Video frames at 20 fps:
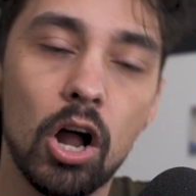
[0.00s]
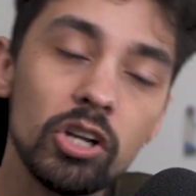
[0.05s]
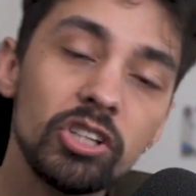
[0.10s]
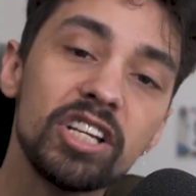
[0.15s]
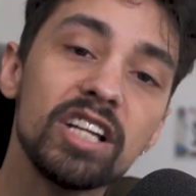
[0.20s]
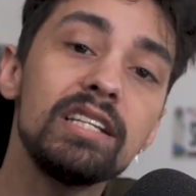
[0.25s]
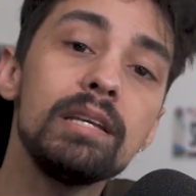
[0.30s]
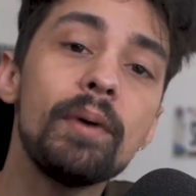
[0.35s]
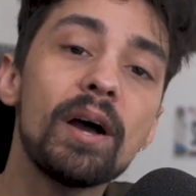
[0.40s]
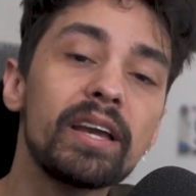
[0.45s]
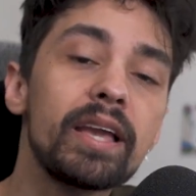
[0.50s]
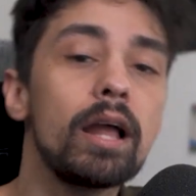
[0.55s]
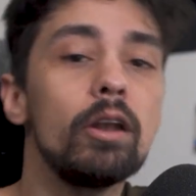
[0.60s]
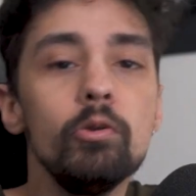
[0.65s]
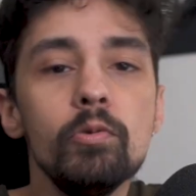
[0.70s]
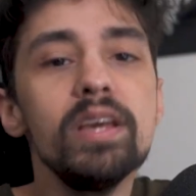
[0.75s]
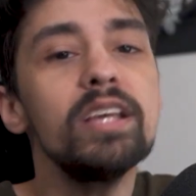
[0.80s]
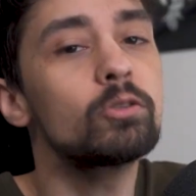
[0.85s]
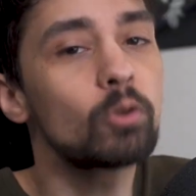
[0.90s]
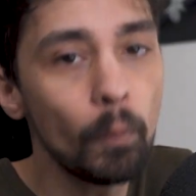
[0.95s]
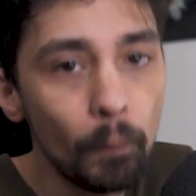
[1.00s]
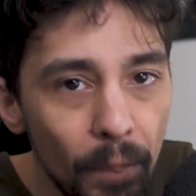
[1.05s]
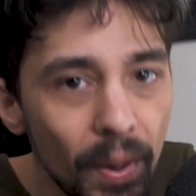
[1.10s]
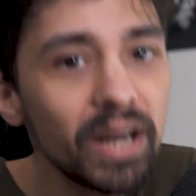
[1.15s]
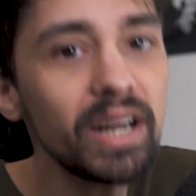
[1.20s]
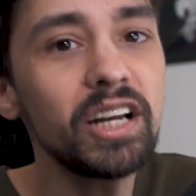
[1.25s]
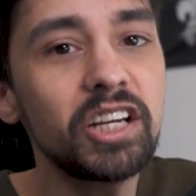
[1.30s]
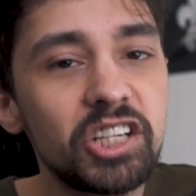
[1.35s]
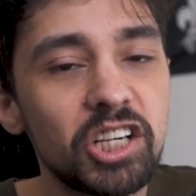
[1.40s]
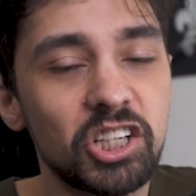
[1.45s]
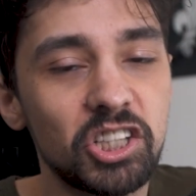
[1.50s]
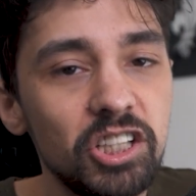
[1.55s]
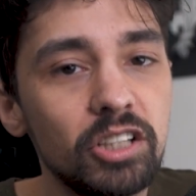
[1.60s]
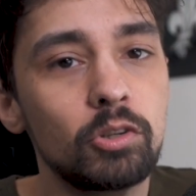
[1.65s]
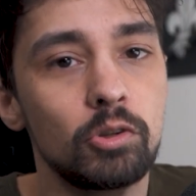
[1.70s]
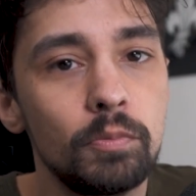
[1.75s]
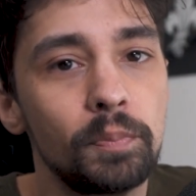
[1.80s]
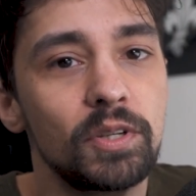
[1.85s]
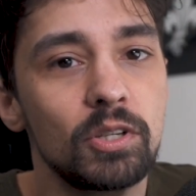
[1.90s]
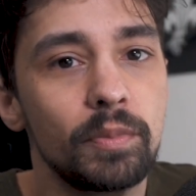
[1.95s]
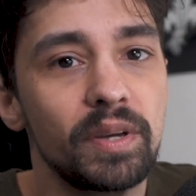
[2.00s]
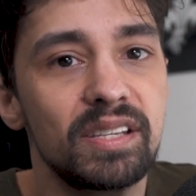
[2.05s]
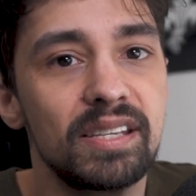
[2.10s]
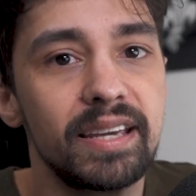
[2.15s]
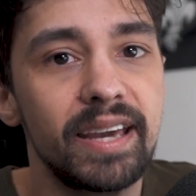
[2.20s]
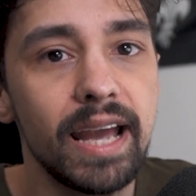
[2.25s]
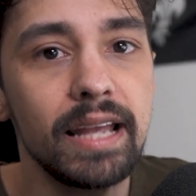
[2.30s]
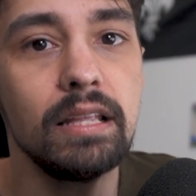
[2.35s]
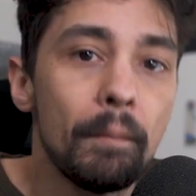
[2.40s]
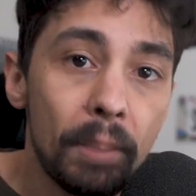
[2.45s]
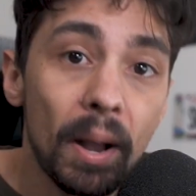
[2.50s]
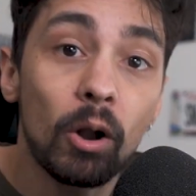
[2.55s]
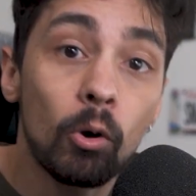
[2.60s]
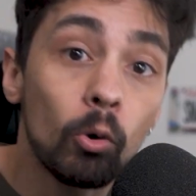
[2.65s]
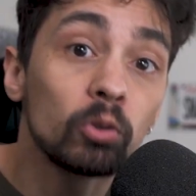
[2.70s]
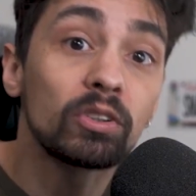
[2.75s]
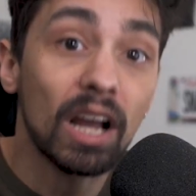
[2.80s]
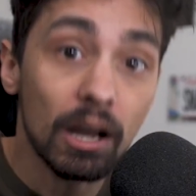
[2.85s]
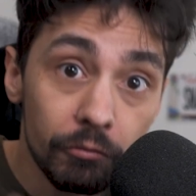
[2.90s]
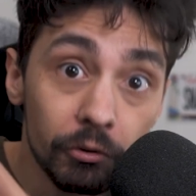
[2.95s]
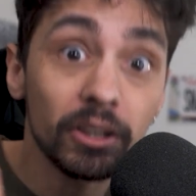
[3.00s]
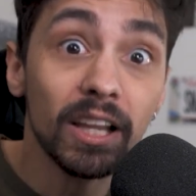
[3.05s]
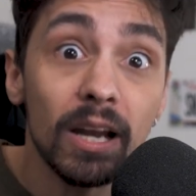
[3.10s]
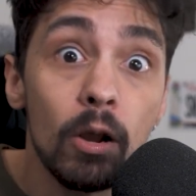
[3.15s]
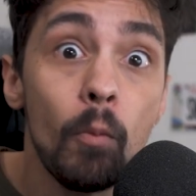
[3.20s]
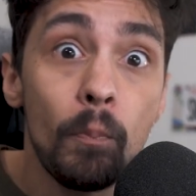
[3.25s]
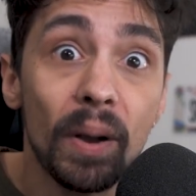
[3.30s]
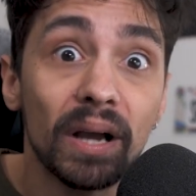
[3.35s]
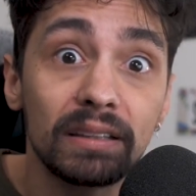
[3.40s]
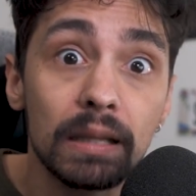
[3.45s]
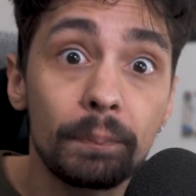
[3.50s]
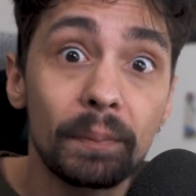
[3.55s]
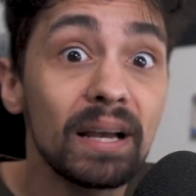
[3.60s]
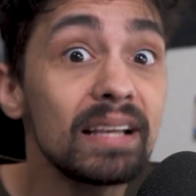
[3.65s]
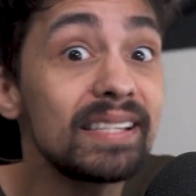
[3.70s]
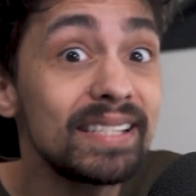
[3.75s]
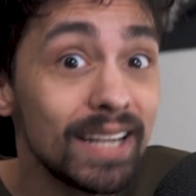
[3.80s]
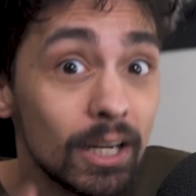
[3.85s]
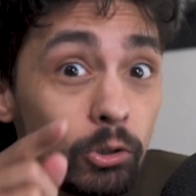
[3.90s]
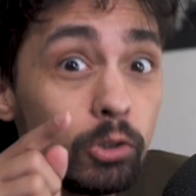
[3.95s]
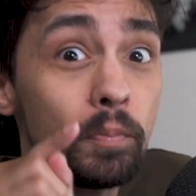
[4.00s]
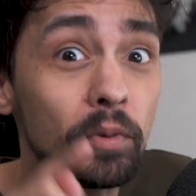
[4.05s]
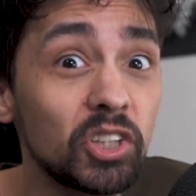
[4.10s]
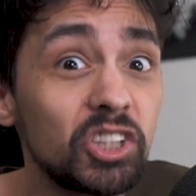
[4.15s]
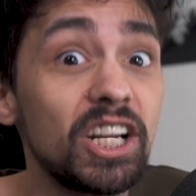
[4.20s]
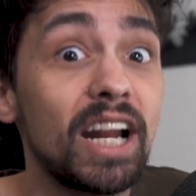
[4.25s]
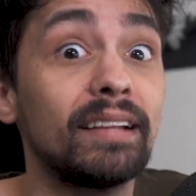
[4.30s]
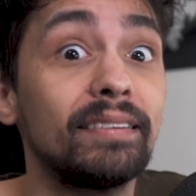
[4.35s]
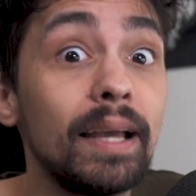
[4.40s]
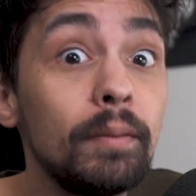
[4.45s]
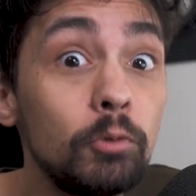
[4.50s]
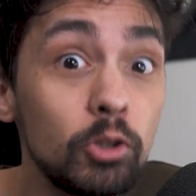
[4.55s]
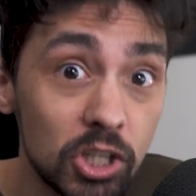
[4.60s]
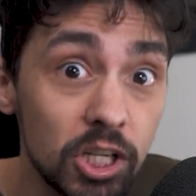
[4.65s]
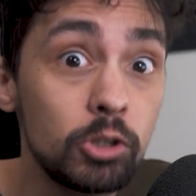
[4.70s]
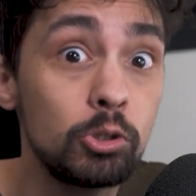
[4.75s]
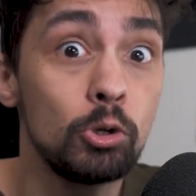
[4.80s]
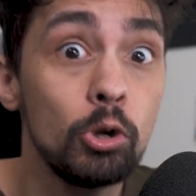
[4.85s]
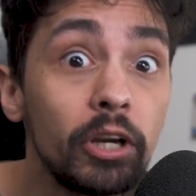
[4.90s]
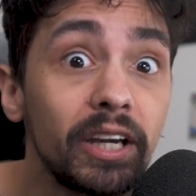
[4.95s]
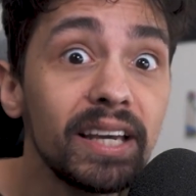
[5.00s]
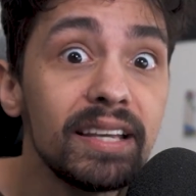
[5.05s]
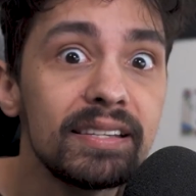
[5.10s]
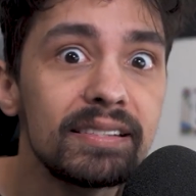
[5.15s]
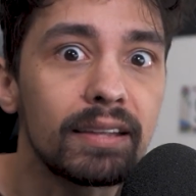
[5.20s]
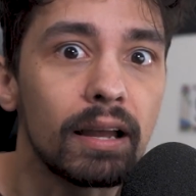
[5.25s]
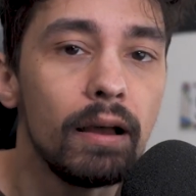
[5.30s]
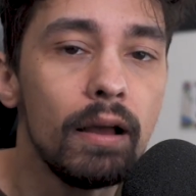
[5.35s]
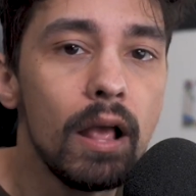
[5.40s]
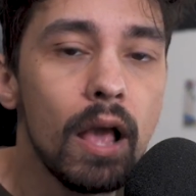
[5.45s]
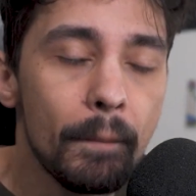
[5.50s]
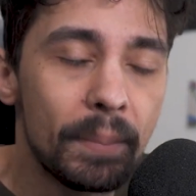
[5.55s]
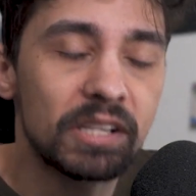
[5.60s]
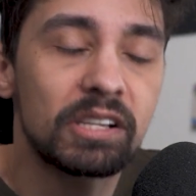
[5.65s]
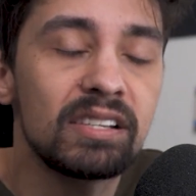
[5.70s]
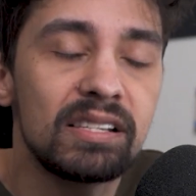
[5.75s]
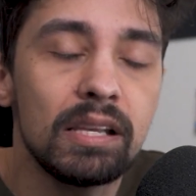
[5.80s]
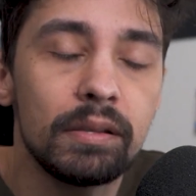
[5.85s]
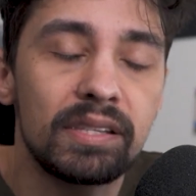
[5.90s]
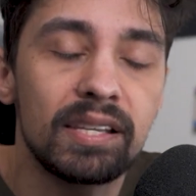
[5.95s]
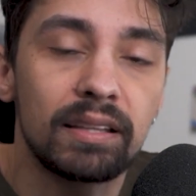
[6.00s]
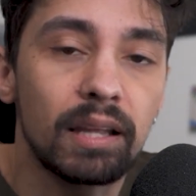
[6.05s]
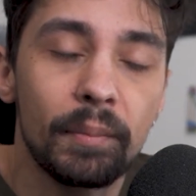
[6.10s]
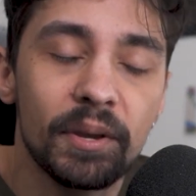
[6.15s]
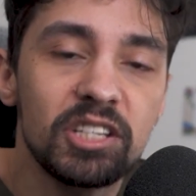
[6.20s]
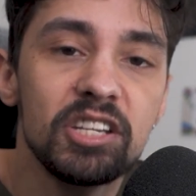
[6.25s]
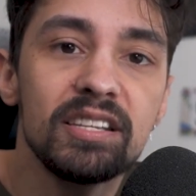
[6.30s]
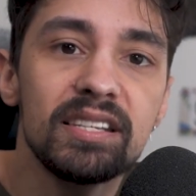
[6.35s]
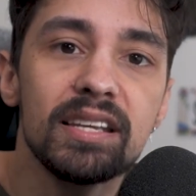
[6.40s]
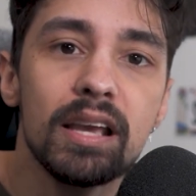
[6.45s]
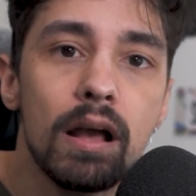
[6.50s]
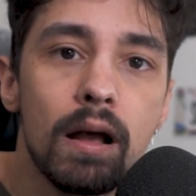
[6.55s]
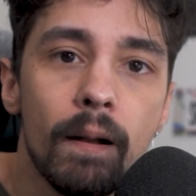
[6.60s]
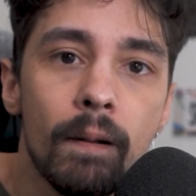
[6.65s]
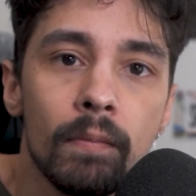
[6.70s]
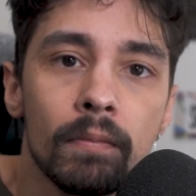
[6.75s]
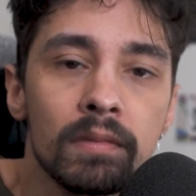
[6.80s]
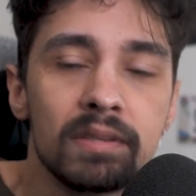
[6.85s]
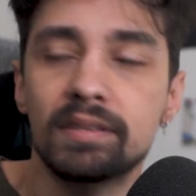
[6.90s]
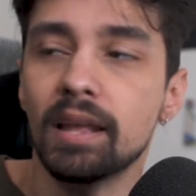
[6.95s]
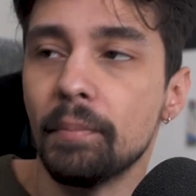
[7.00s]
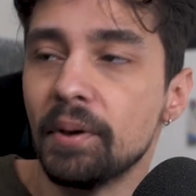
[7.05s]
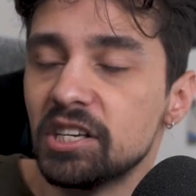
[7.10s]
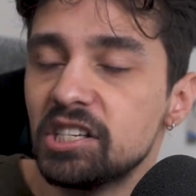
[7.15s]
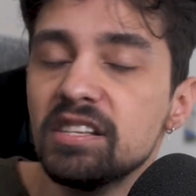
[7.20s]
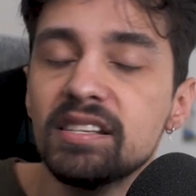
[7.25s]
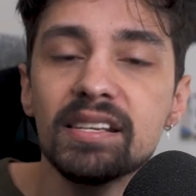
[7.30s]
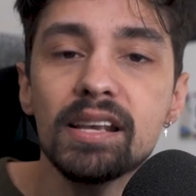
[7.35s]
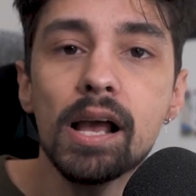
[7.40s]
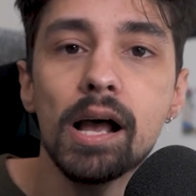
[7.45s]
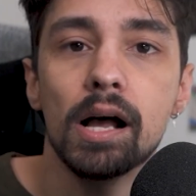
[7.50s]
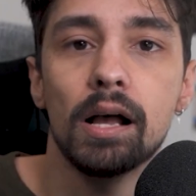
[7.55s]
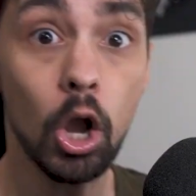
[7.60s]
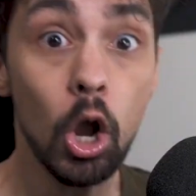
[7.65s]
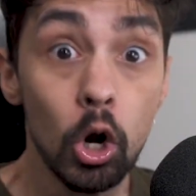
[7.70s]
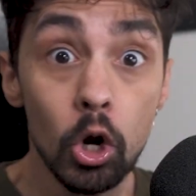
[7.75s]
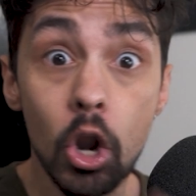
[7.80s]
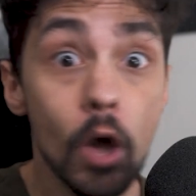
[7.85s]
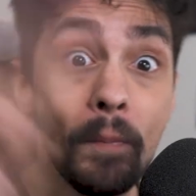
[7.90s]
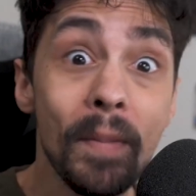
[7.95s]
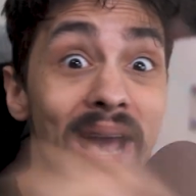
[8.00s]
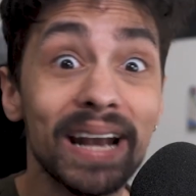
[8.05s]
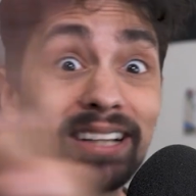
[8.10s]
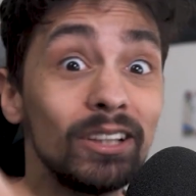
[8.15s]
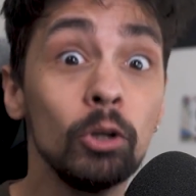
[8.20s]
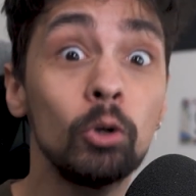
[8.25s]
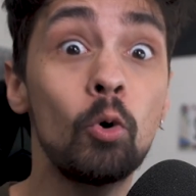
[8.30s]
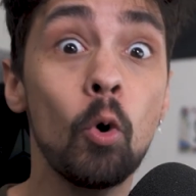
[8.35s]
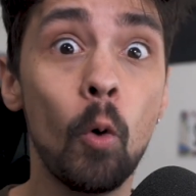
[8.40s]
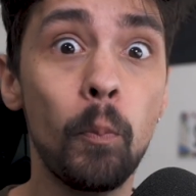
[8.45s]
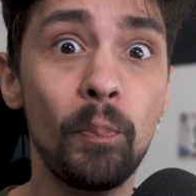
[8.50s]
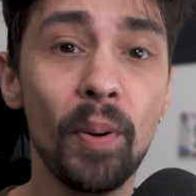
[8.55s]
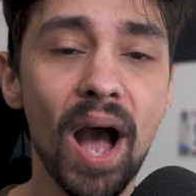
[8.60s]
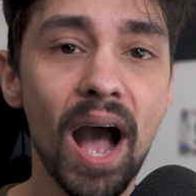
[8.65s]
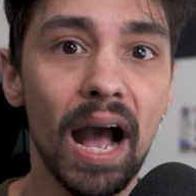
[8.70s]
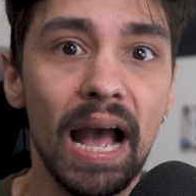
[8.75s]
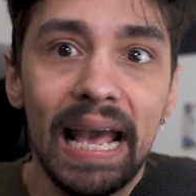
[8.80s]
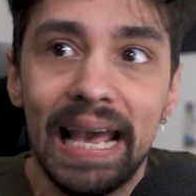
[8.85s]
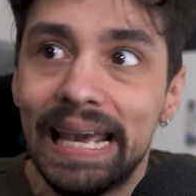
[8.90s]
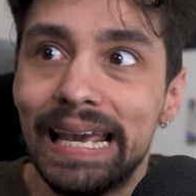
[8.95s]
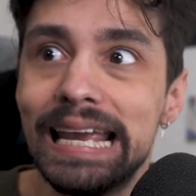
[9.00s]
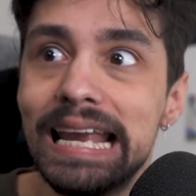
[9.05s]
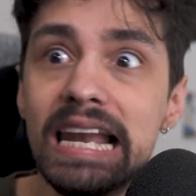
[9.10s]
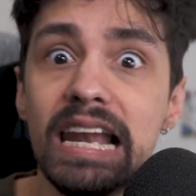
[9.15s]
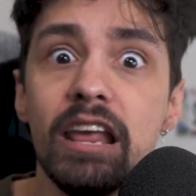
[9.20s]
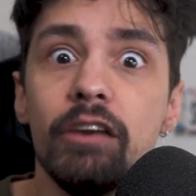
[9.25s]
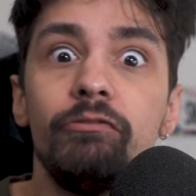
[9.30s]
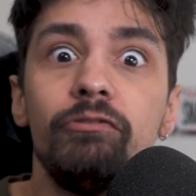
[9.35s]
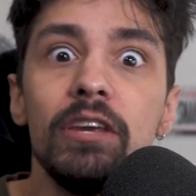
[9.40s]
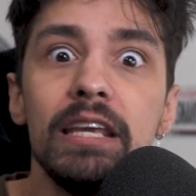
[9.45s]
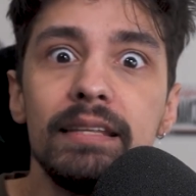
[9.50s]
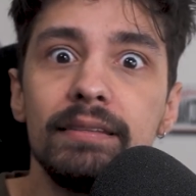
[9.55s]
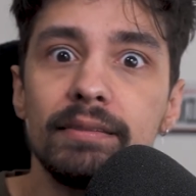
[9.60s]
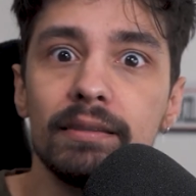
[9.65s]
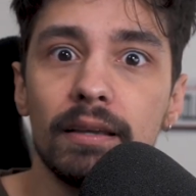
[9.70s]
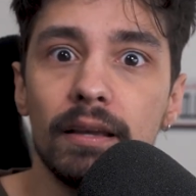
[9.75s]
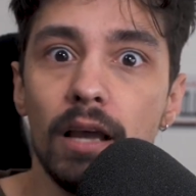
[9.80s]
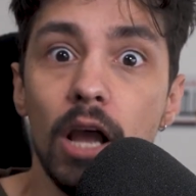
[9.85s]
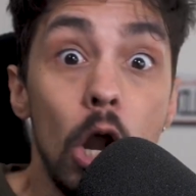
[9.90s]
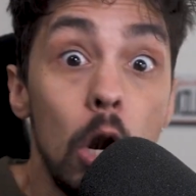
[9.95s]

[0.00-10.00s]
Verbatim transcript: Angel Di Maria, lui, ils sont pas allés le chercher dans une prison mexicaine. Par contre, avant d'aller au Parc des Princes, il a dû manger à la table de Jésus le Christ. Parce que c'est un magicien. C'est un magicien. Le mec ne court pas, il l'évite.